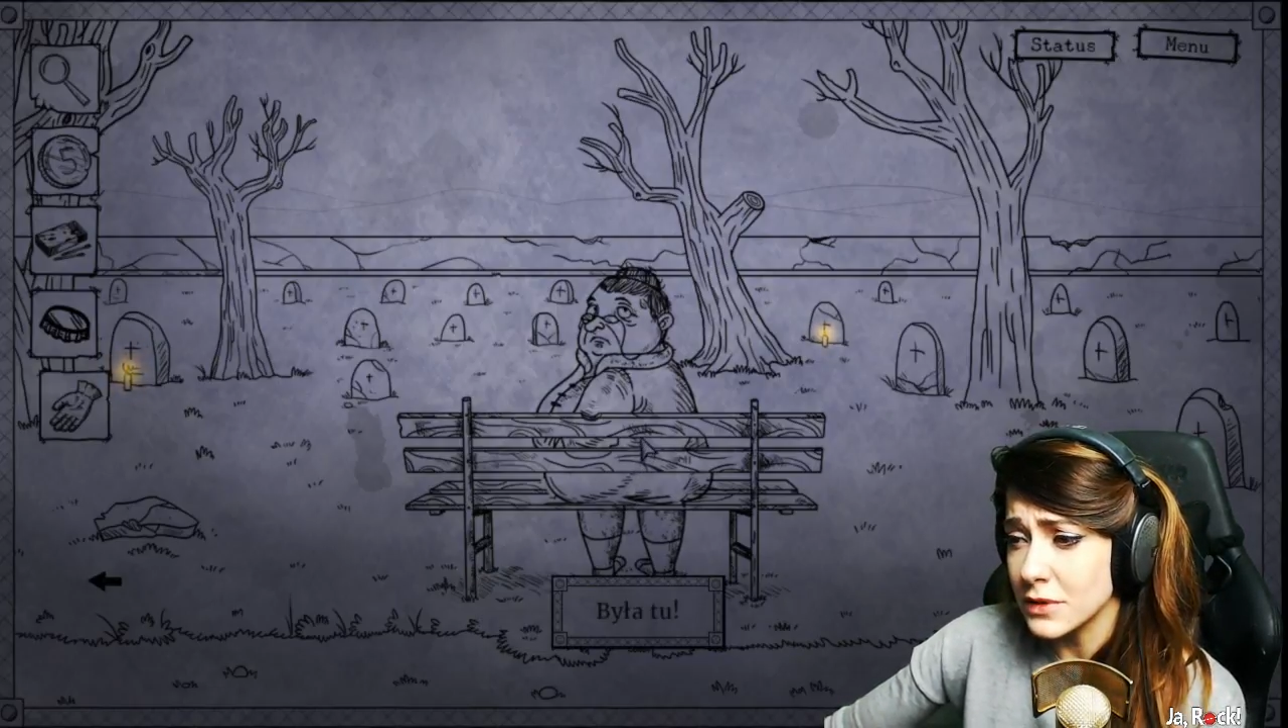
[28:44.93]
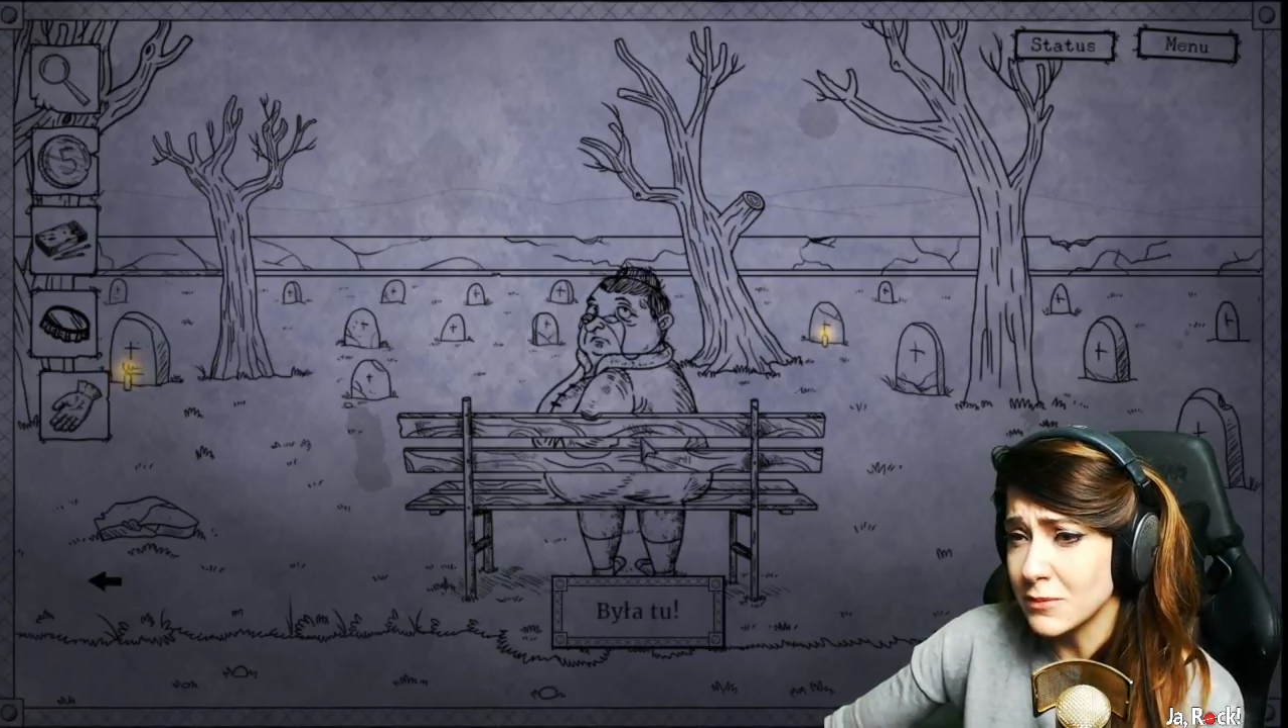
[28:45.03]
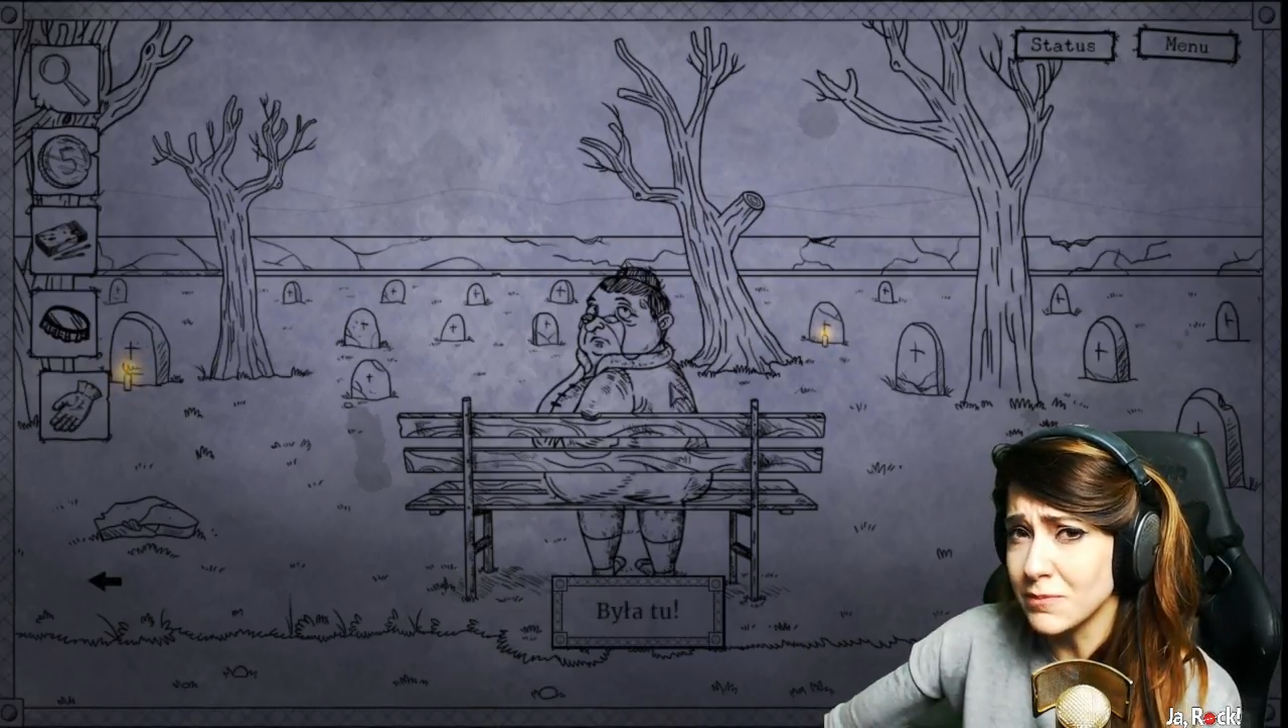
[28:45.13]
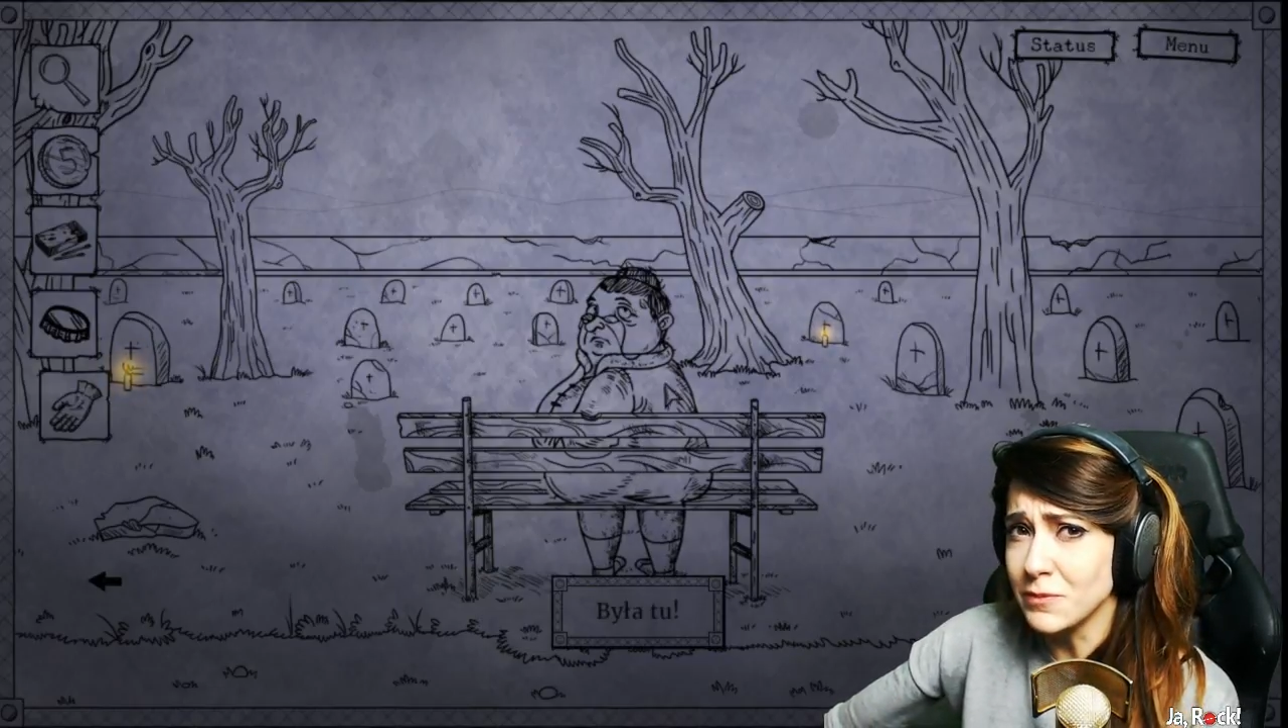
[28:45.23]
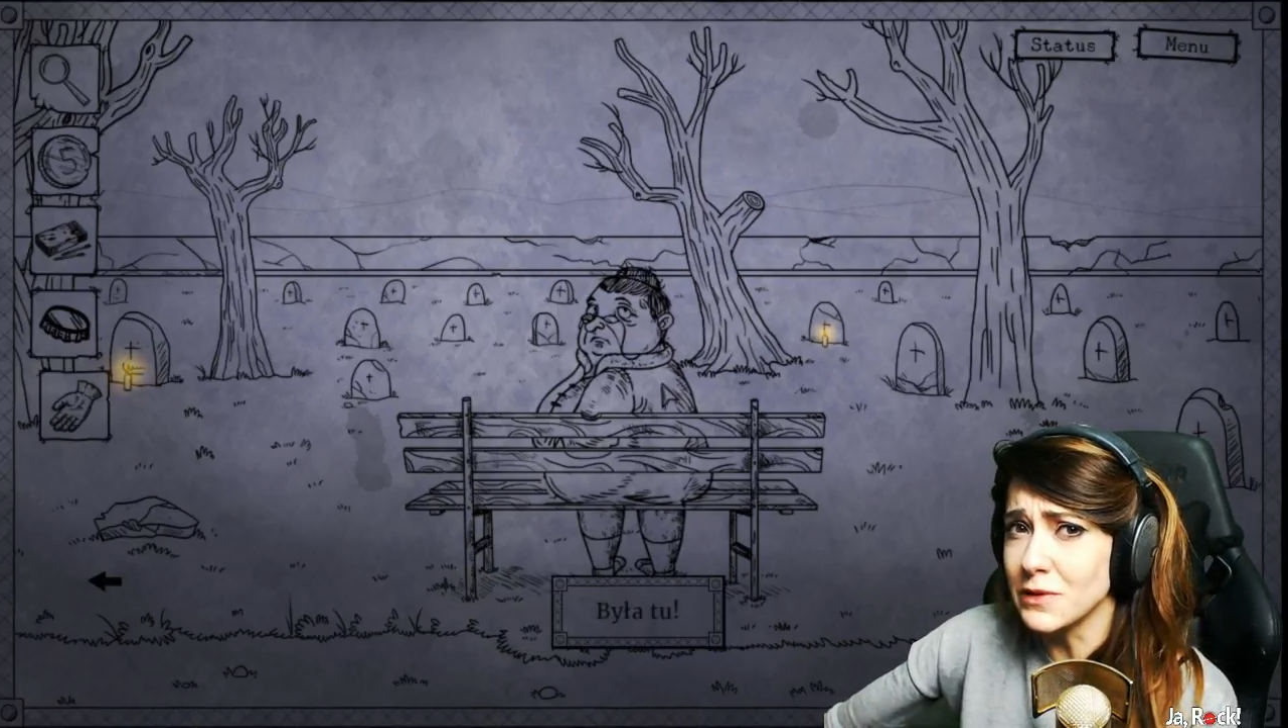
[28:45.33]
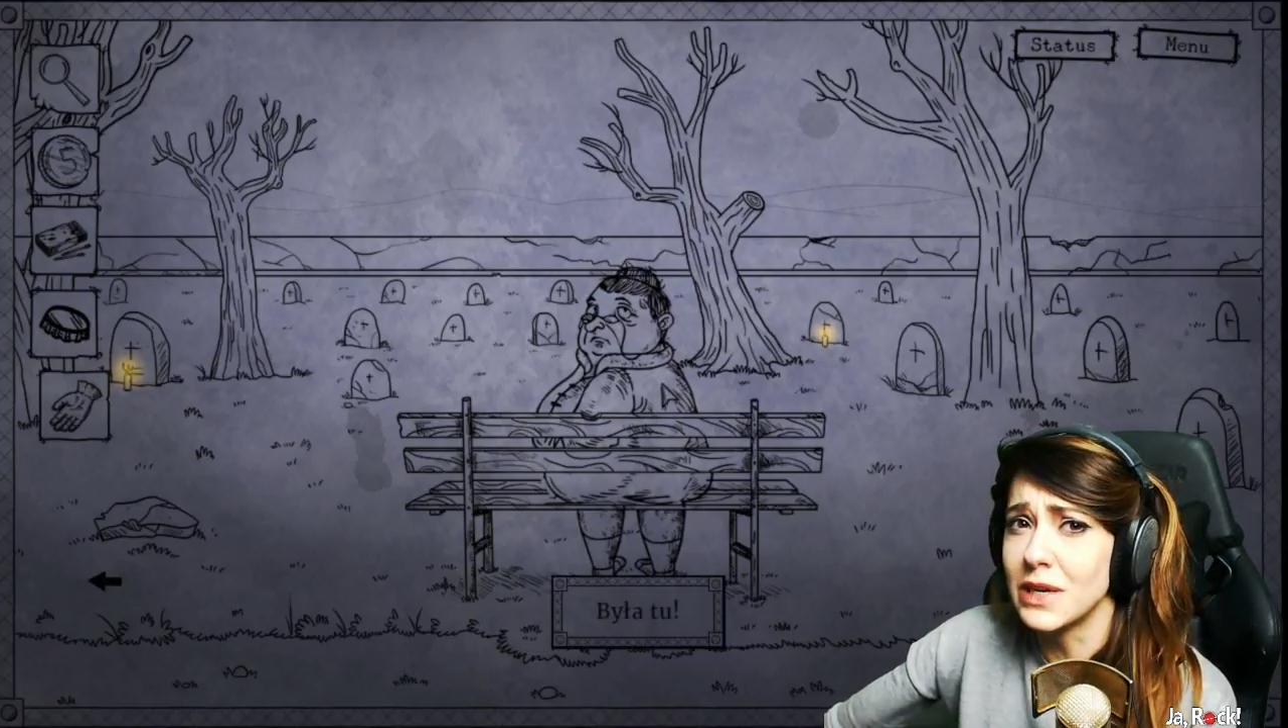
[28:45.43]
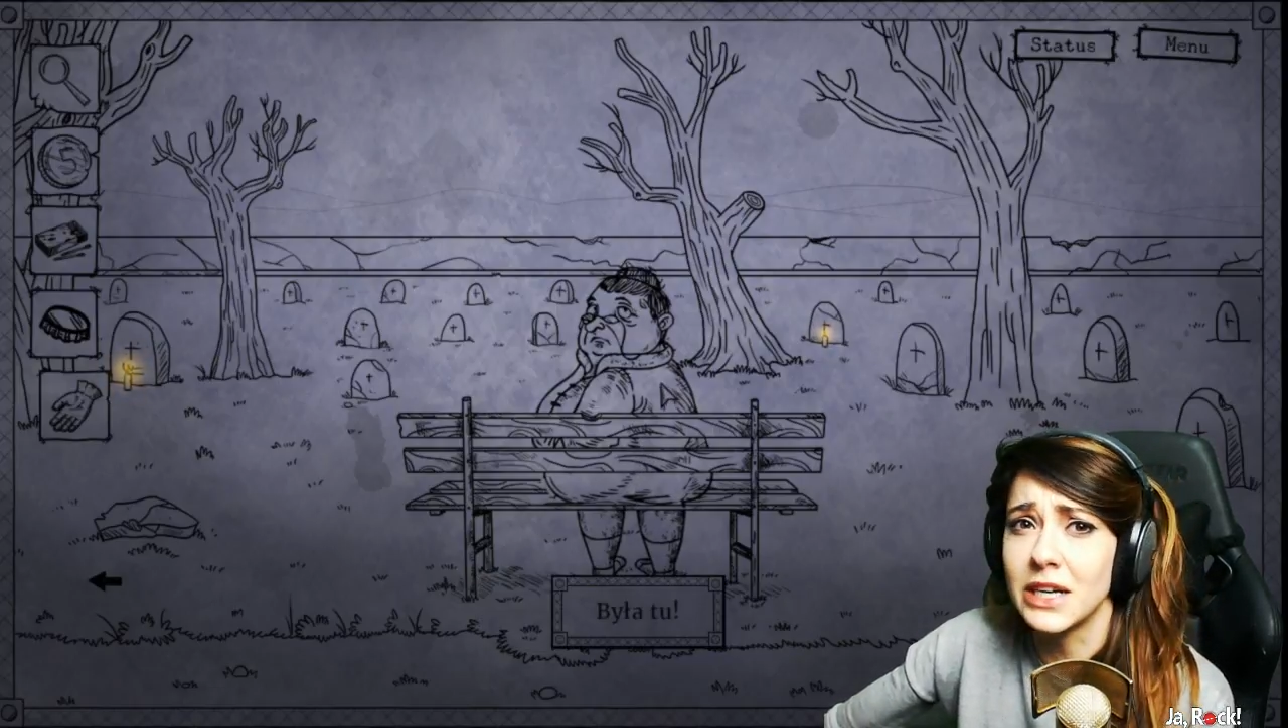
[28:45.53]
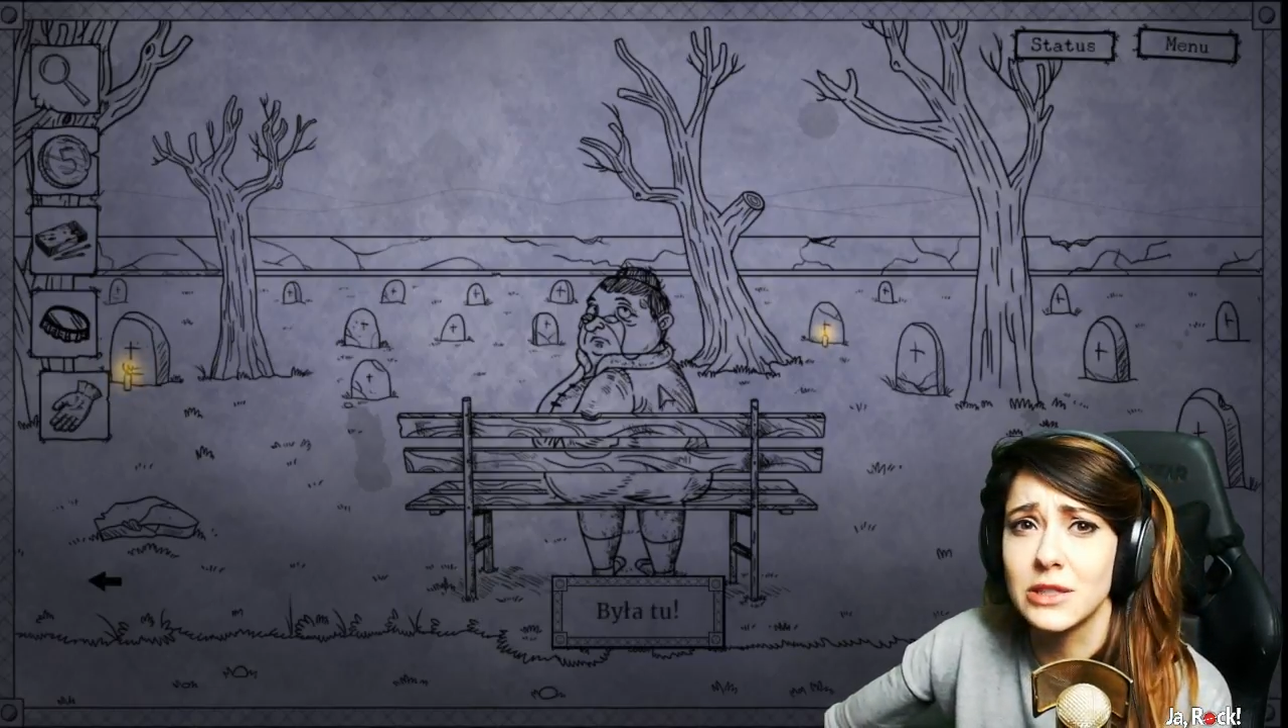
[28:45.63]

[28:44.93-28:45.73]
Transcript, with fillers: Była